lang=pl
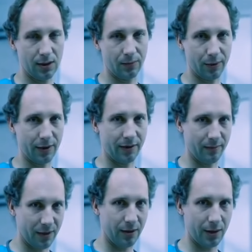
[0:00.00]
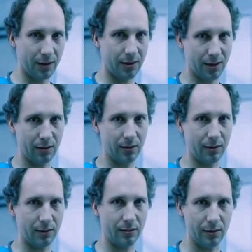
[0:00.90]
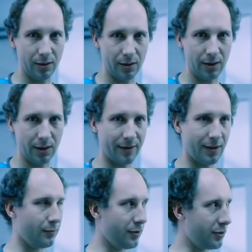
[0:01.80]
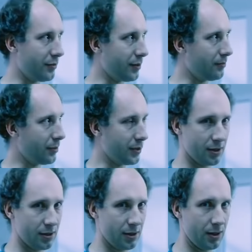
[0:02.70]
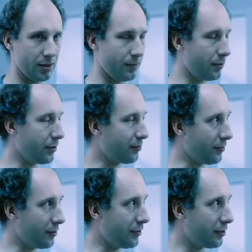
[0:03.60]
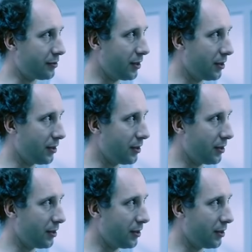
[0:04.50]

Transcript: Ta płytka zmieniła trajektorię kuli, jednak fala uderzeniowa była tak silna, że mogła spowodować